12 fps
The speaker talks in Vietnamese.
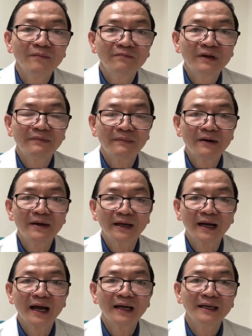test về máu hiện
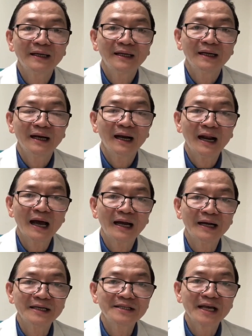nay là
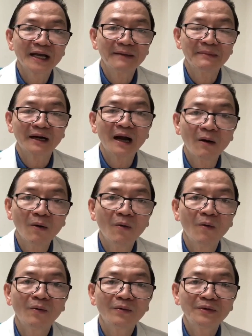để xét nghiệm lần đầu
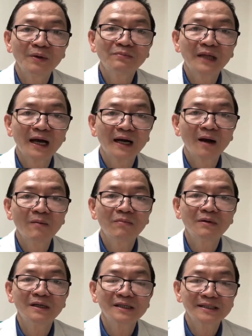chúng ta
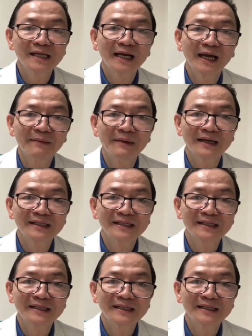không được xét nghiệm lần